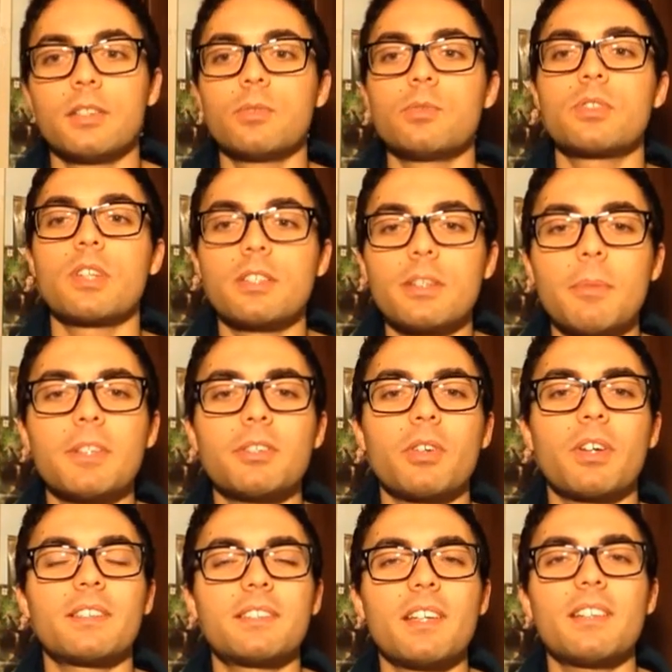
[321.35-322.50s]
di un sentimento
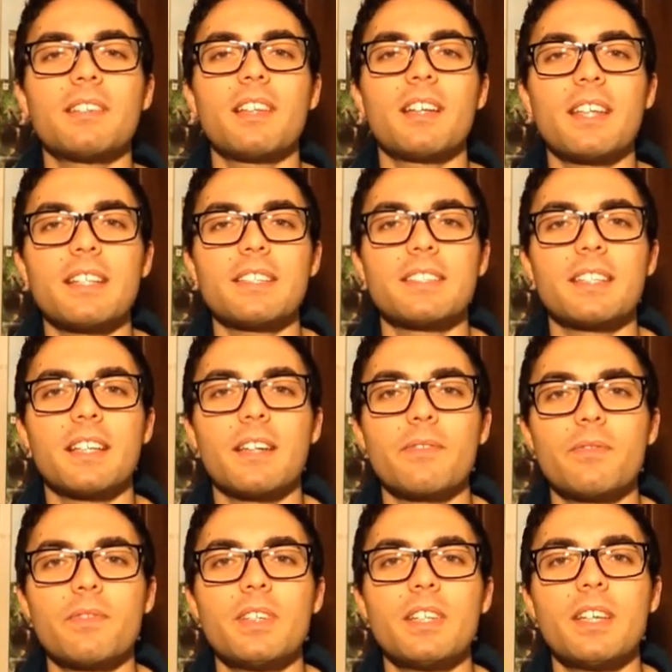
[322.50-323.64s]
che tende ad essere
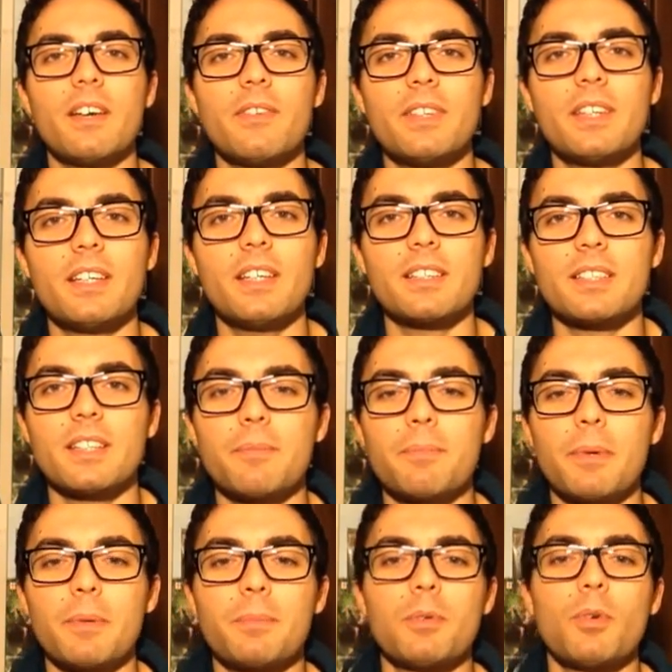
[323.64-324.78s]
via via
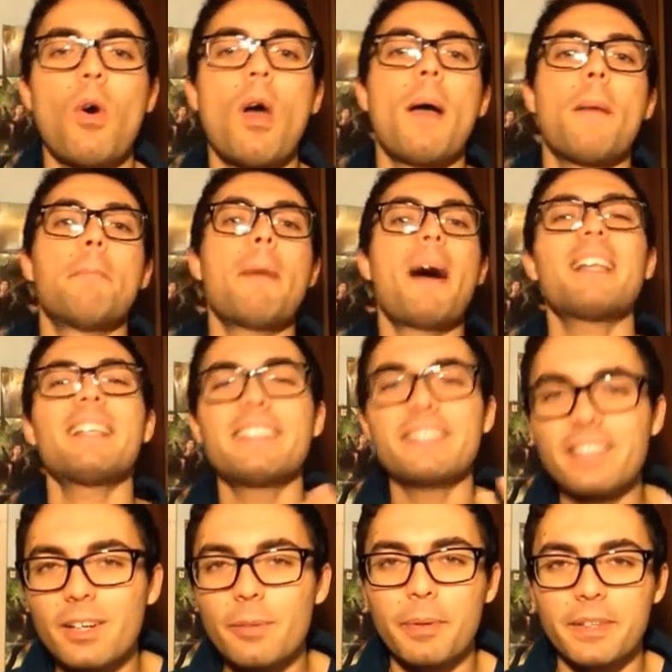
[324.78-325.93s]
sempre più
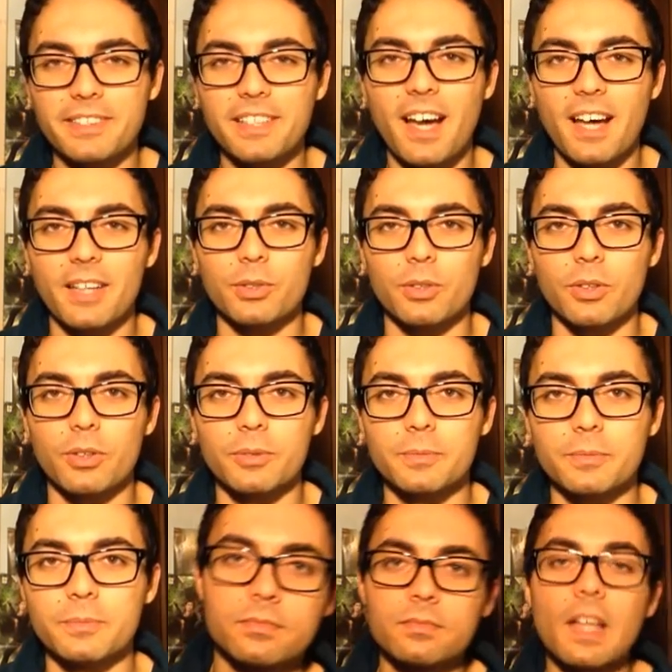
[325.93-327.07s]
malinterpretato.
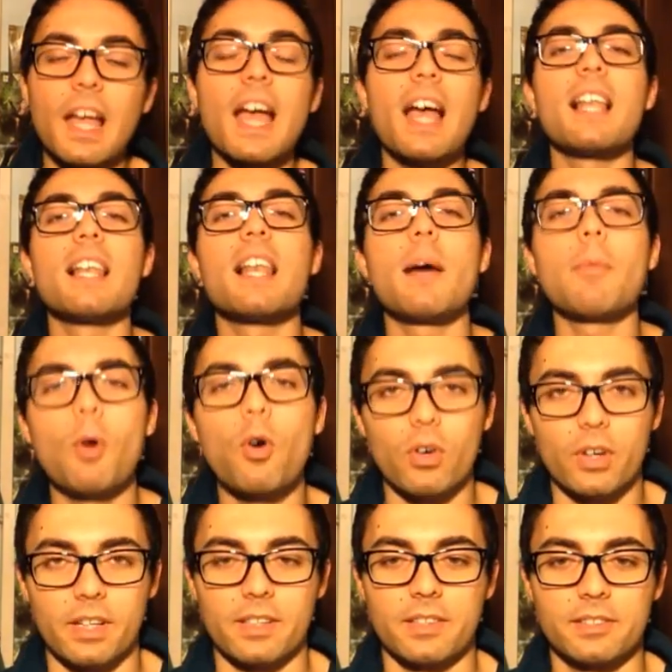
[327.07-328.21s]
È
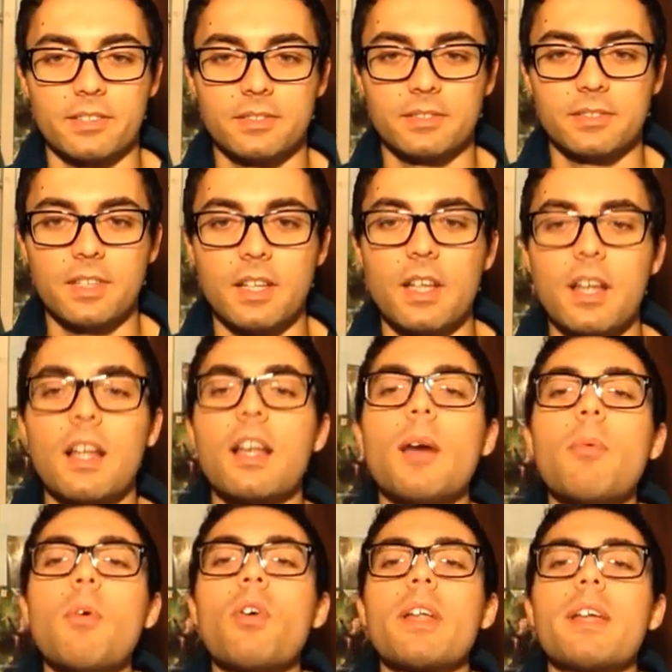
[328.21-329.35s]
l'amore.
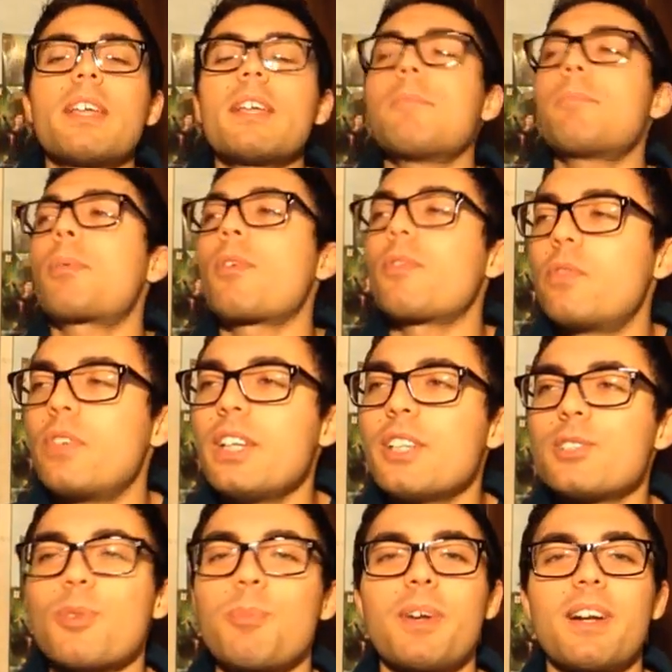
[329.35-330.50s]
L'amore
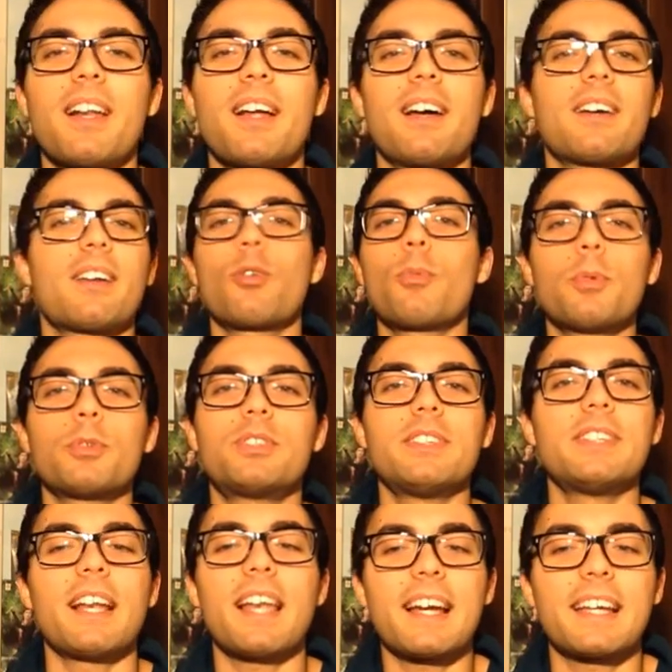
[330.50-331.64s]
improvviso per la
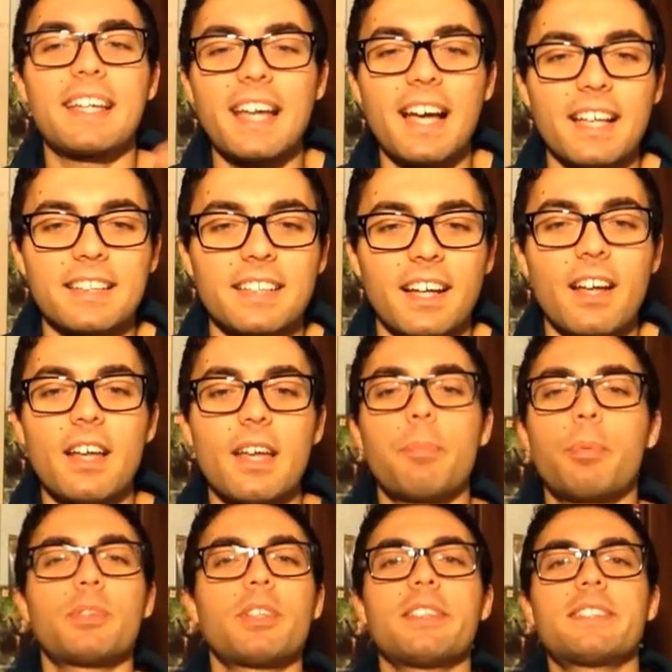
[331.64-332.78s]
robottina laccata e
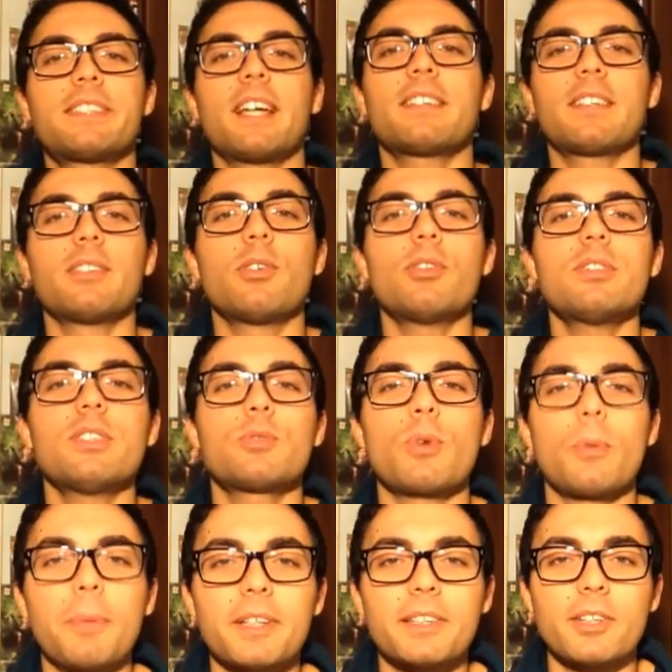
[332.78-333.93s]
potenziata in ogni
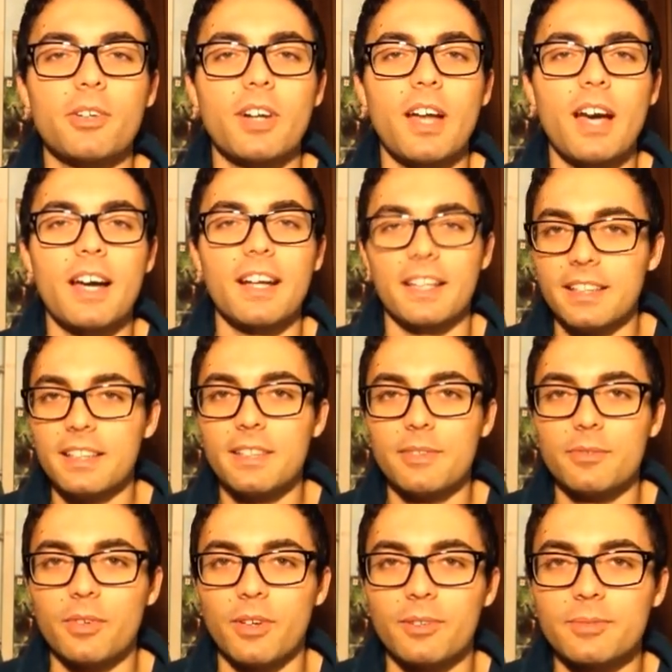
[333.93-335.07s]
suo particolare,
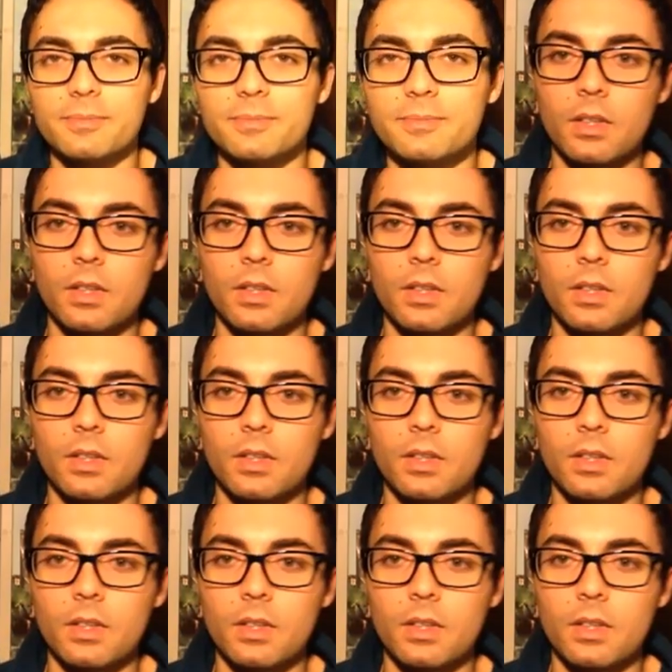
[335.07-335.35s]
Yves